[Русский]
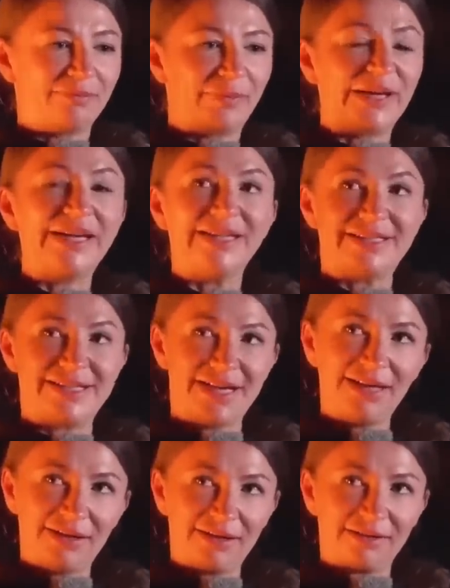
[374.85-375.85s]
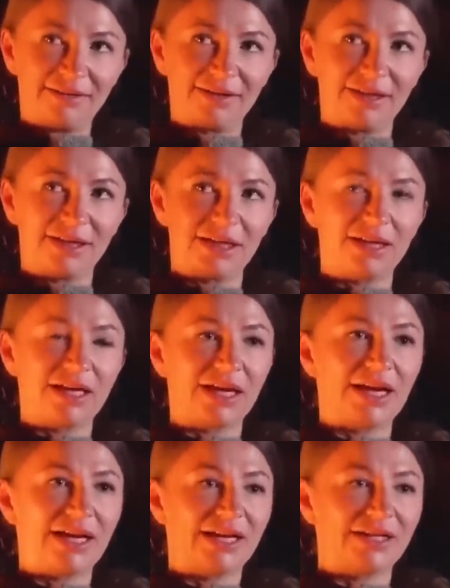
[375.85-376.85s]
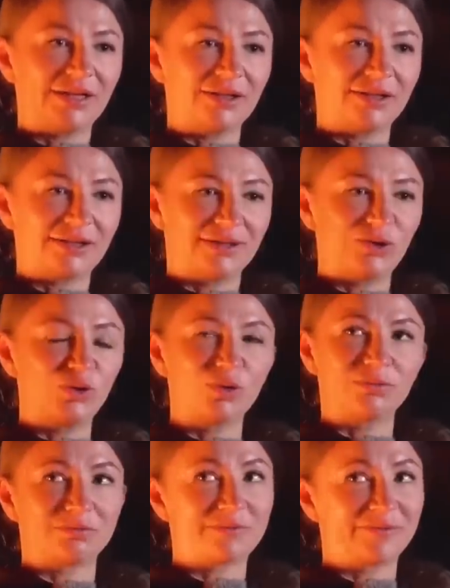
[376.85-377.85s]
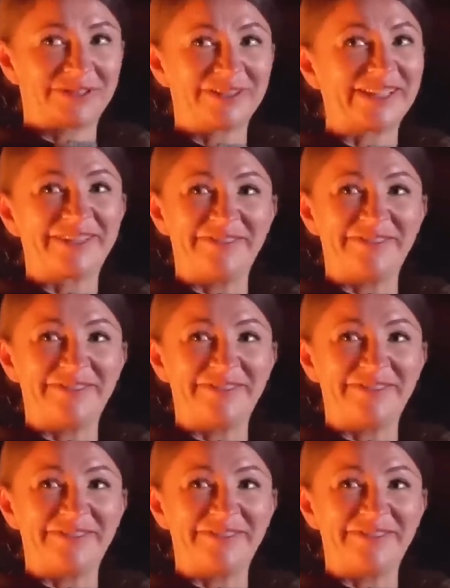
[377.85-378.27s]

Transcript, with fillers: были деньги, ну, в это надо